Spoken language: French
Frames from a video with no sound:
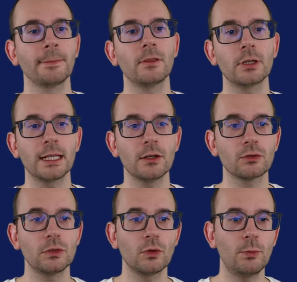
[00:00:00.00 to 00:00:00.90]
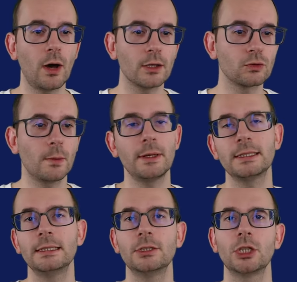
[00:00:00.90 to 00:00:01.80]
dans lequel ensuite on pourra soit
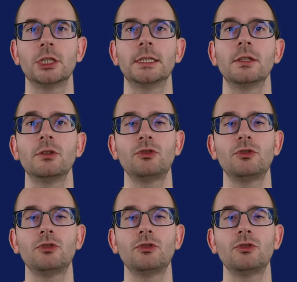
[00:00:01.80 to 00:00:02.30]
placer des ordres en attente,